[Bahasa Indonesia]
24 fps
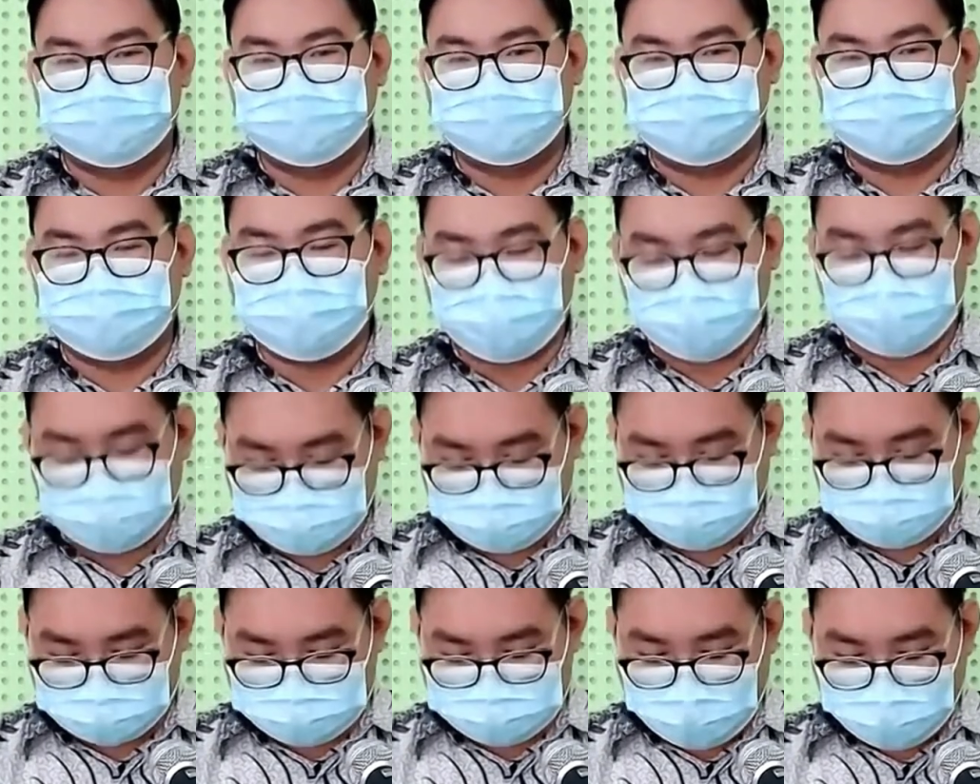Tidak
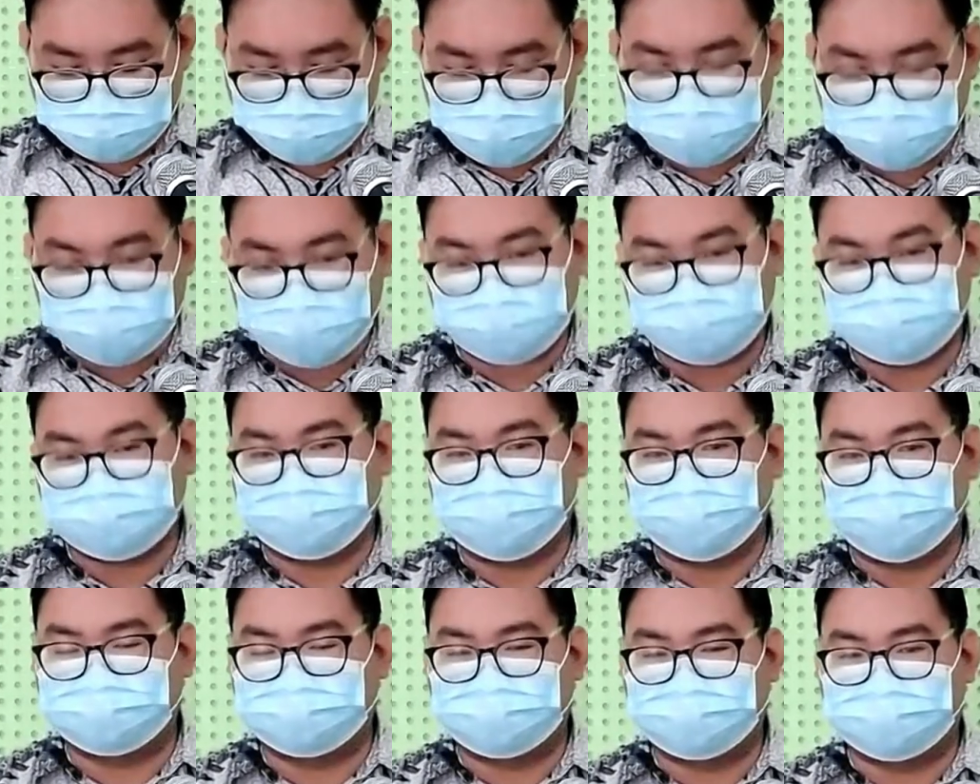ada kedamaian di
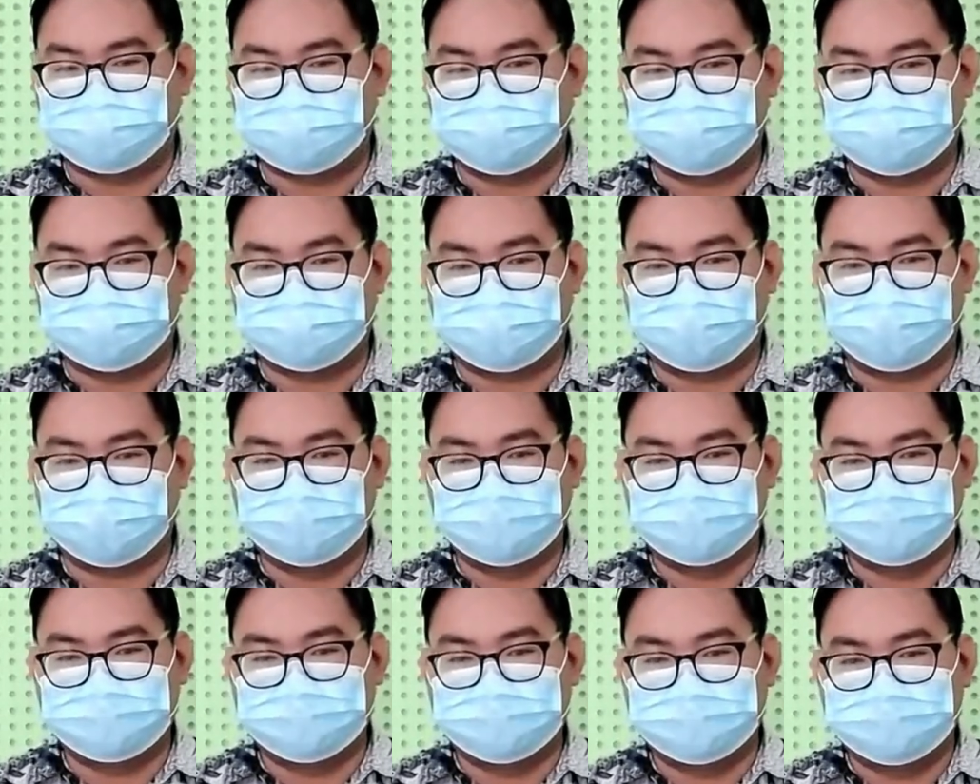dalam diri kita
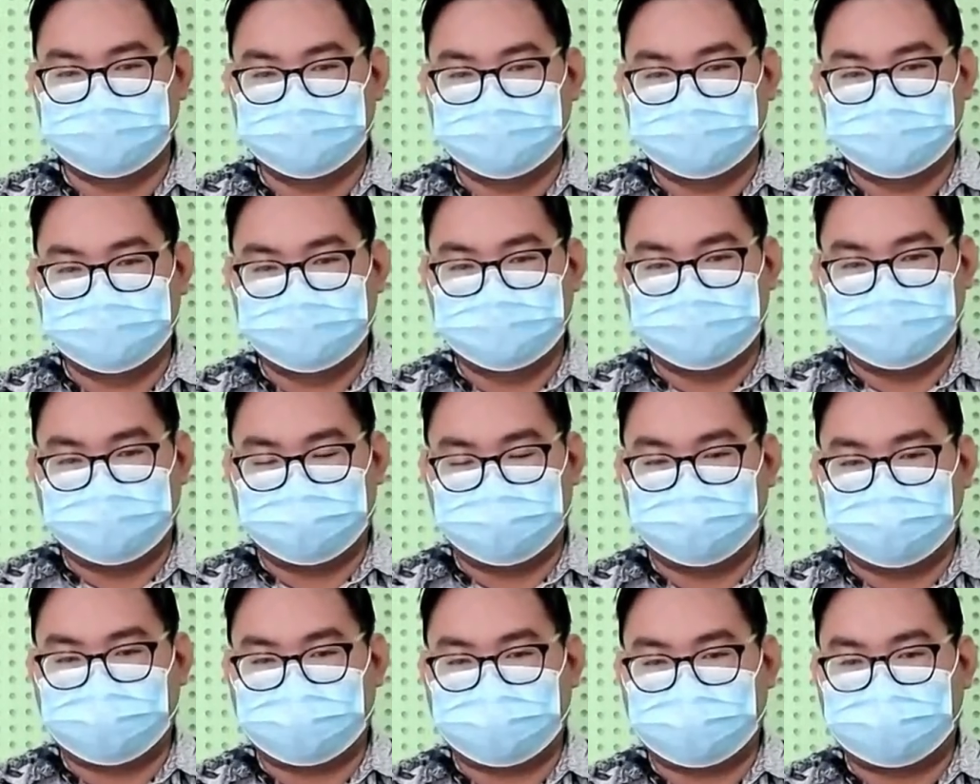
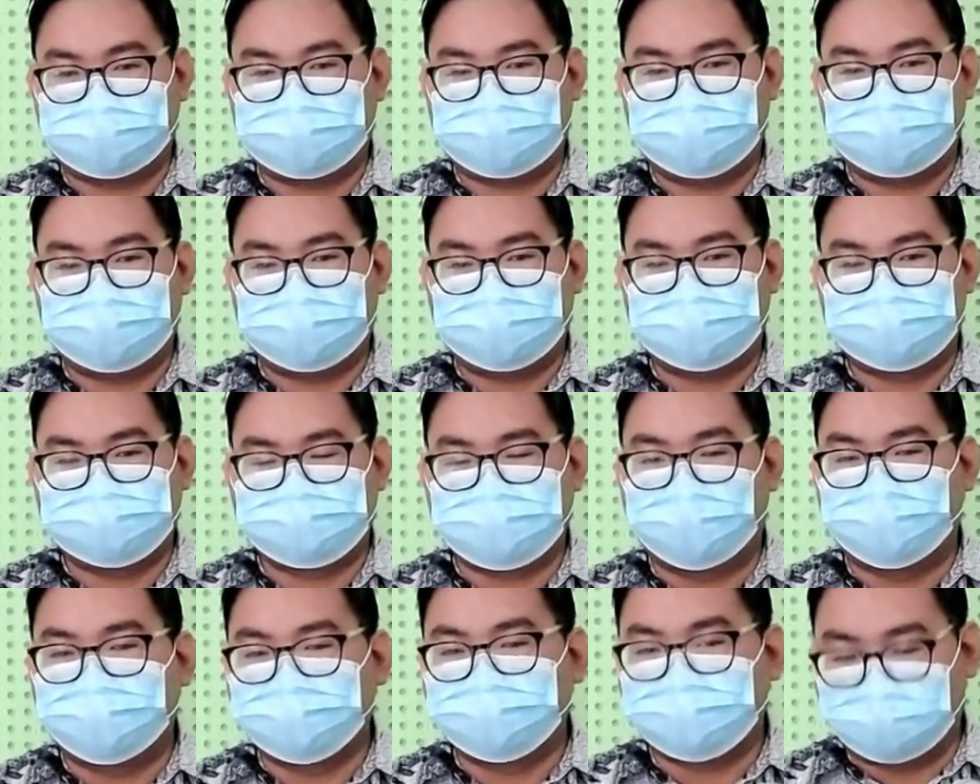apabila kita
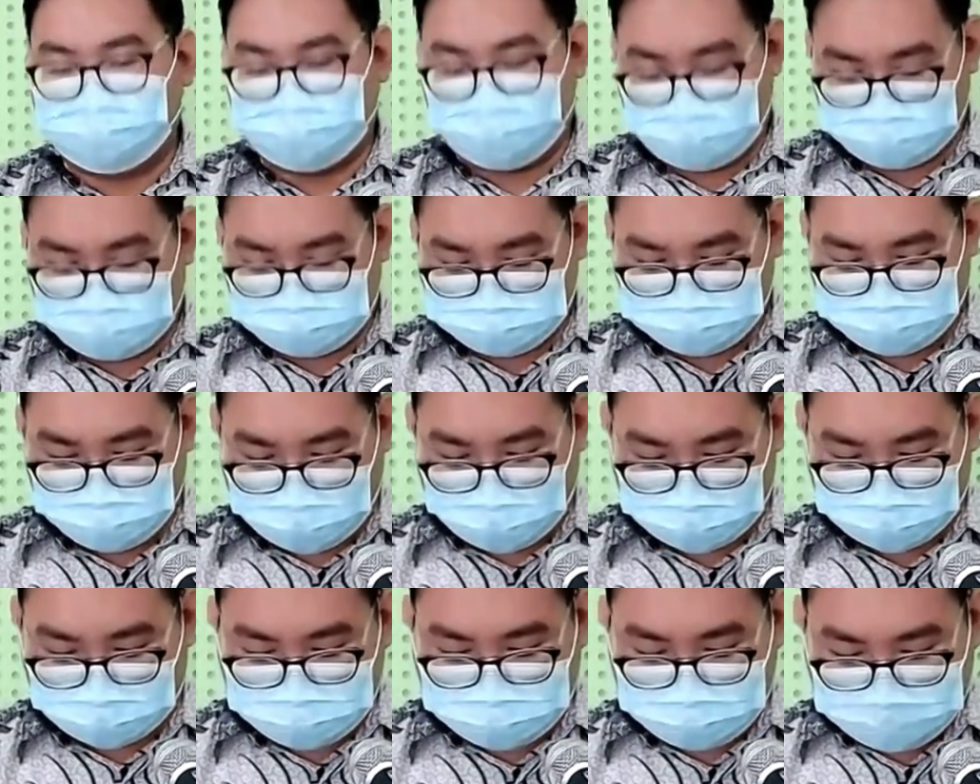jauh daripada
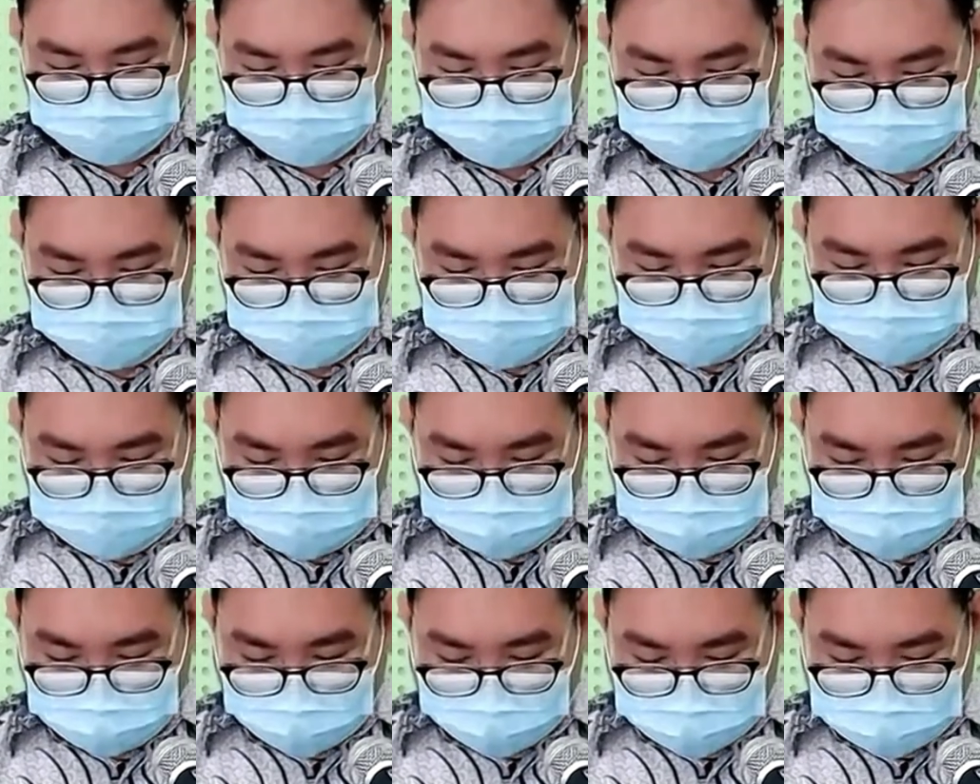Tuhan.
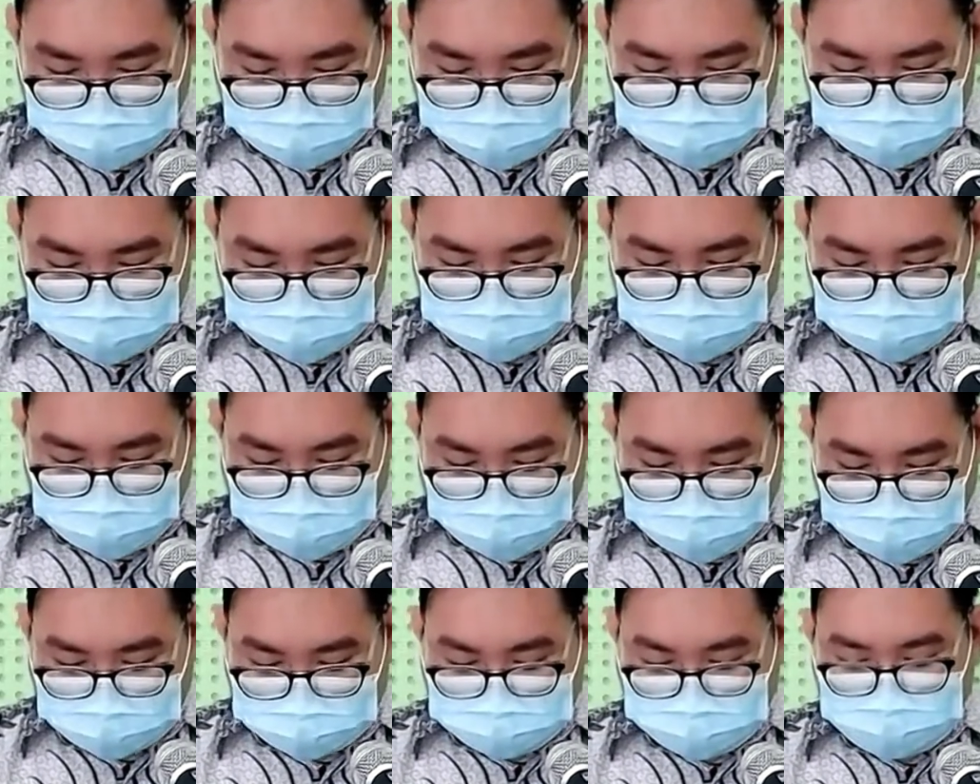Namun dikatakan kita
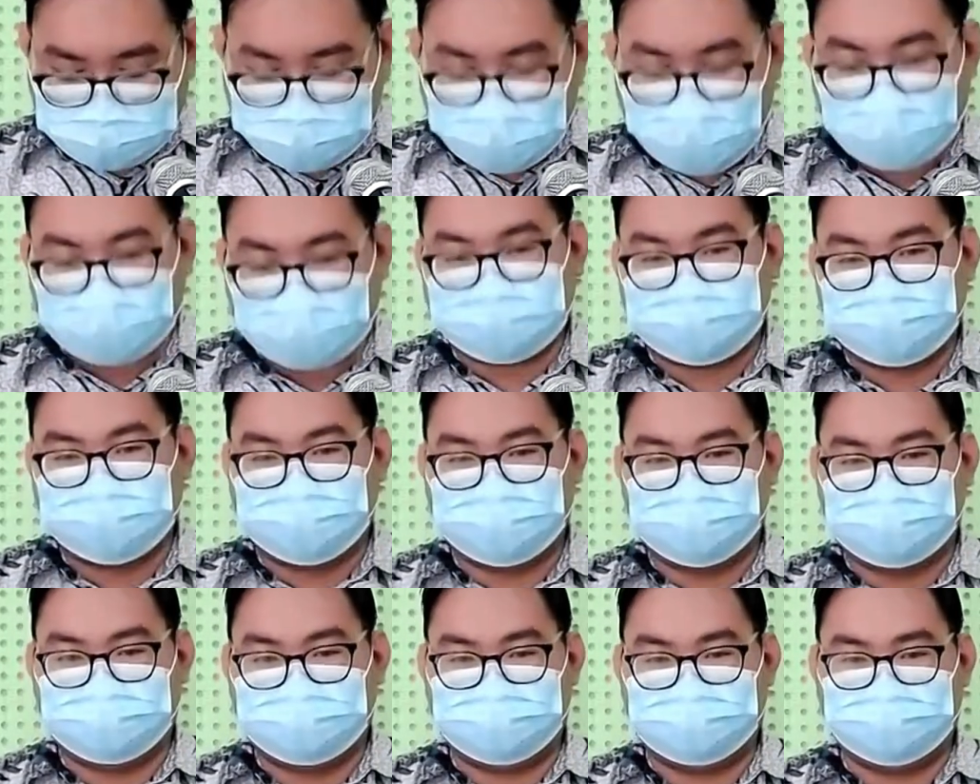akan melihat
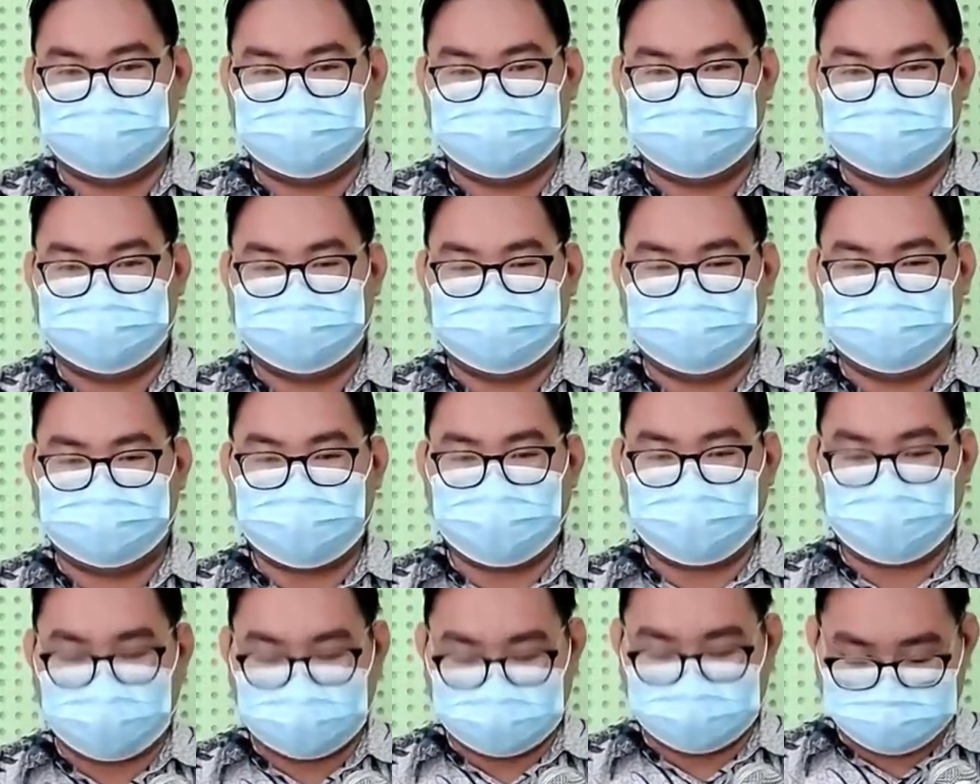
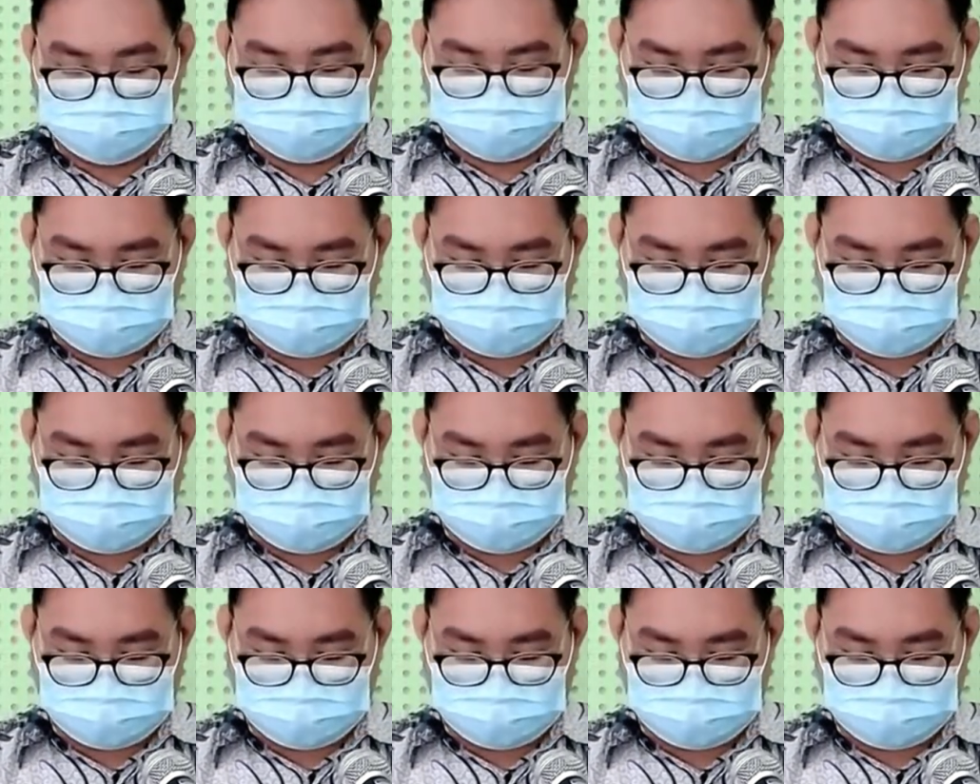kita akan